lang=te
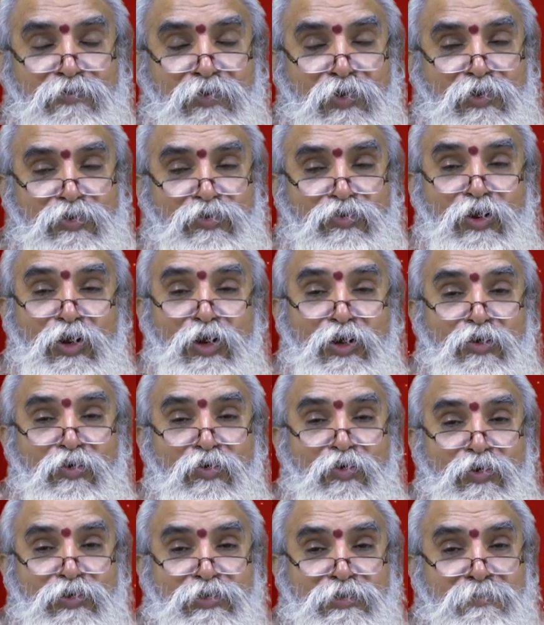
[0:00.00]
వ్యక్తులకు
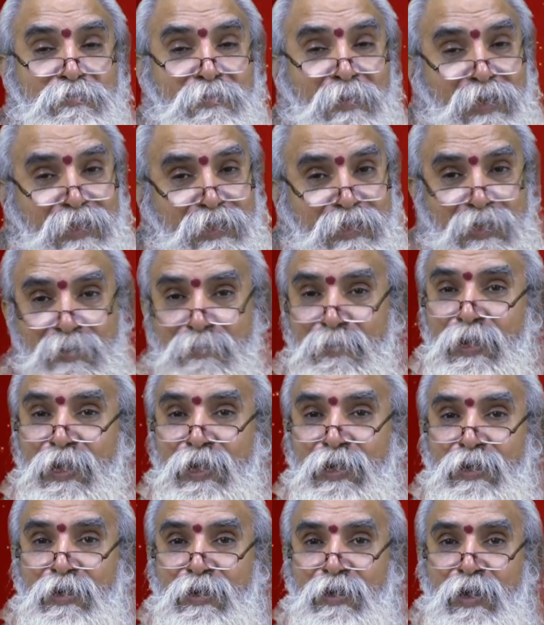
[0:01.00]
కోసం మాత్రమే
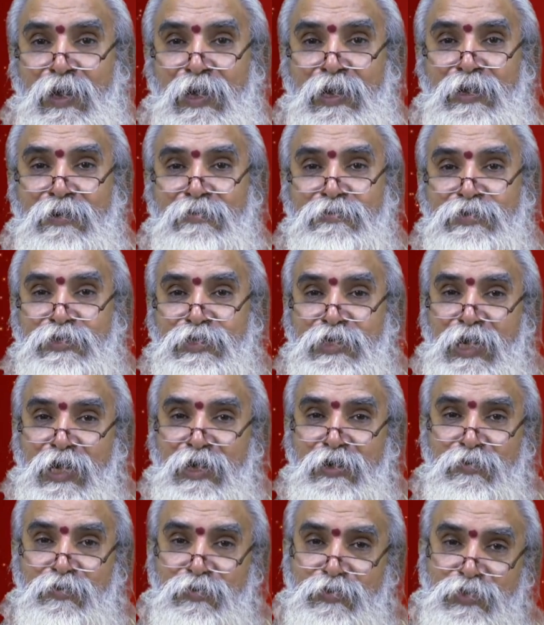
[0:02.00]
అనే
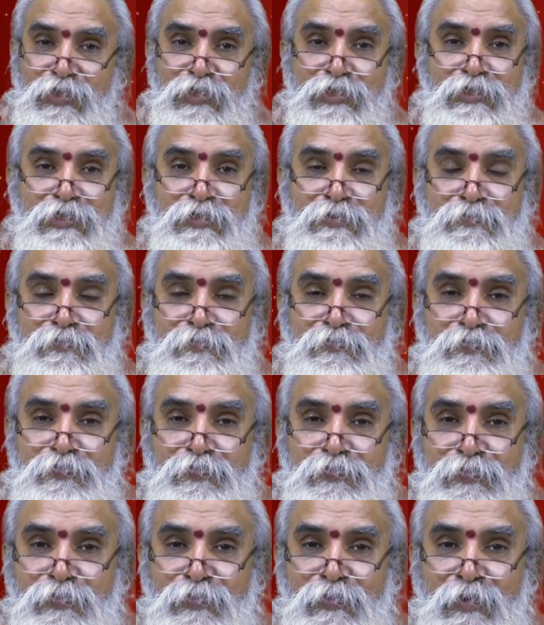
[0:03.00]
విషయాన్ని గుర్తించి
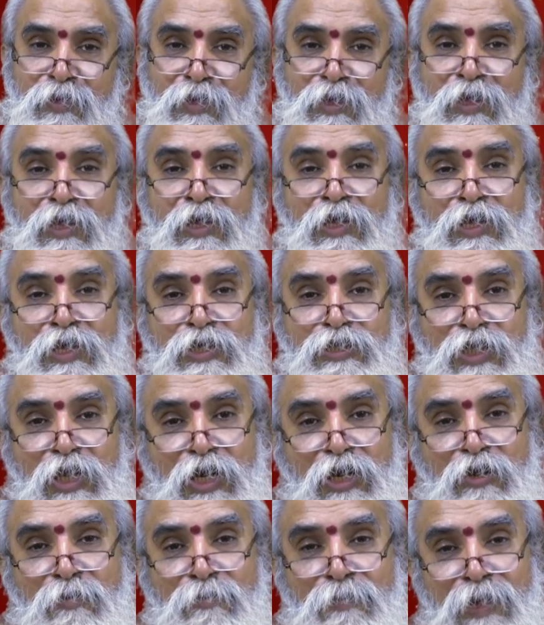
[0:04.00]

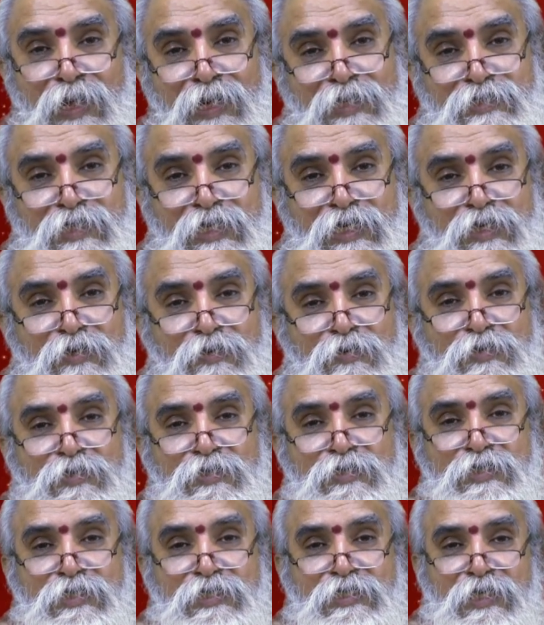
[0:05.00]
ఇతరులకు మేలు చేయడం
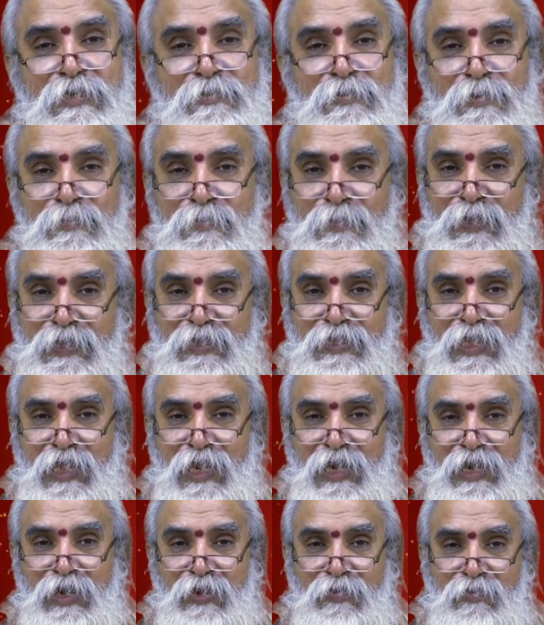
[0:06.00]
కోసం చేసే మీ
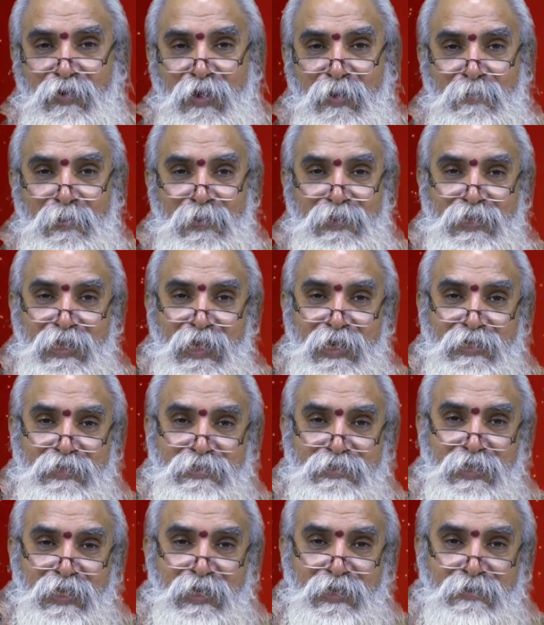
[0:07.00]
ప్రయత్నాలన్నీ కూడా ఫలితాలను
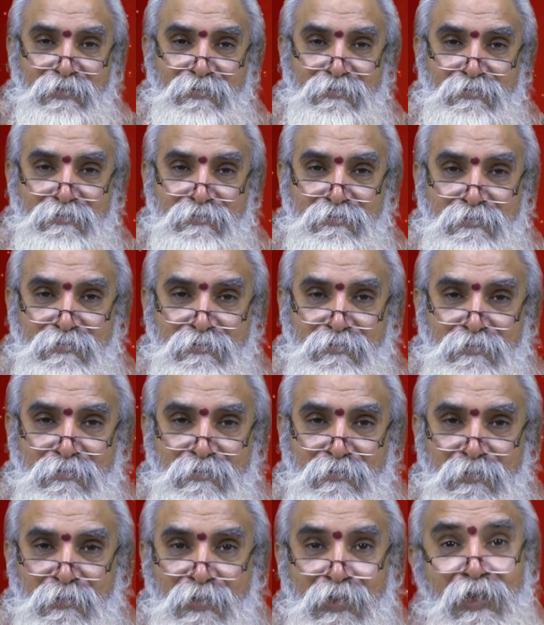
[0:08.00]
ఇస్తాయి
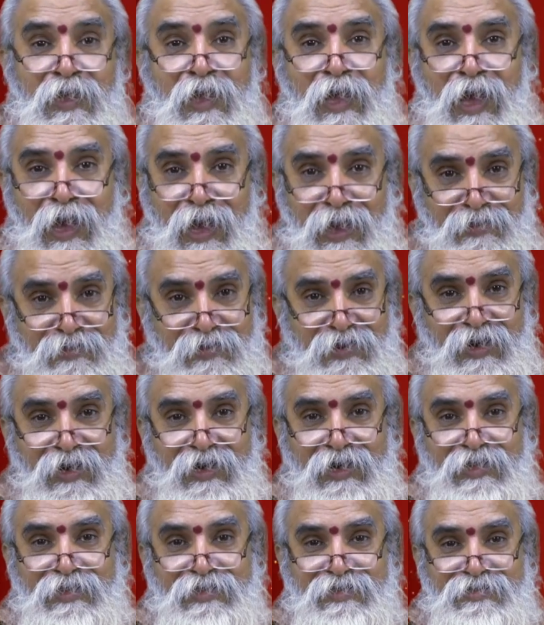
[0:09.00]

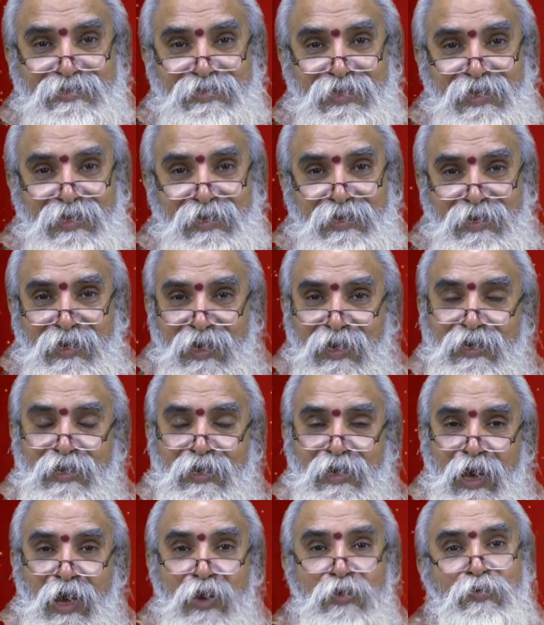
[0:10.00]
ఆదరణను అందిస్తాయి కానీ
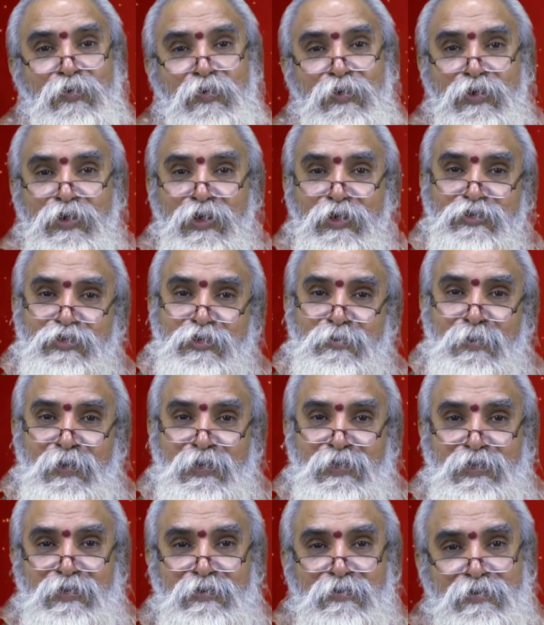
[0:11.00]
అనుకోని ఖర్చులు
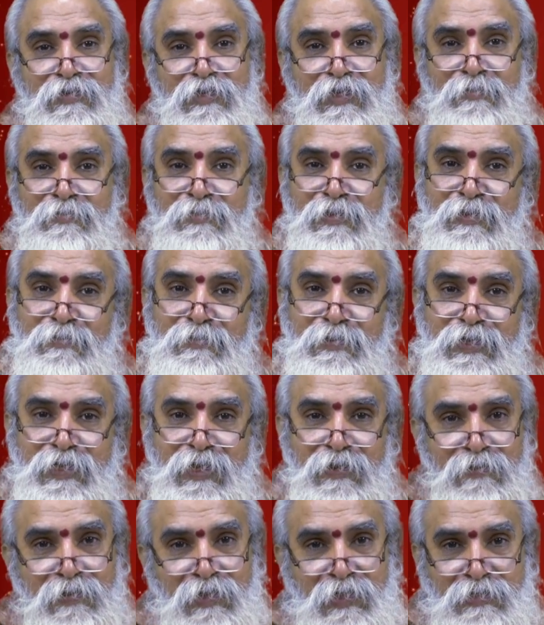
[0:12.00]
మాత్రం కొంత ఇబ్బంది
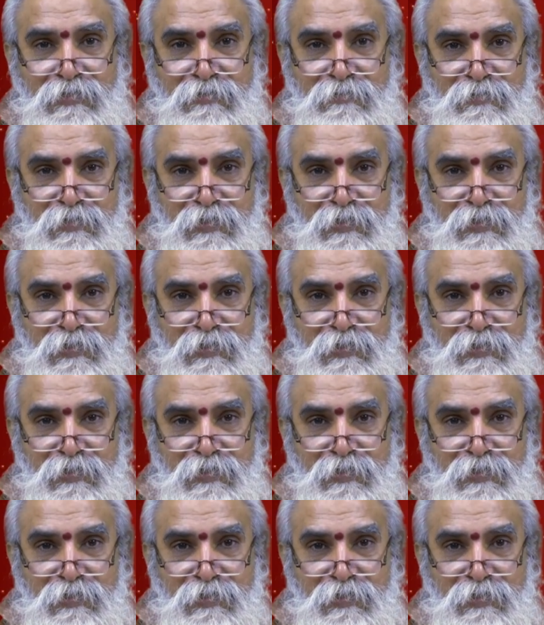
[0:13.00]
పెట్టే అవకాశం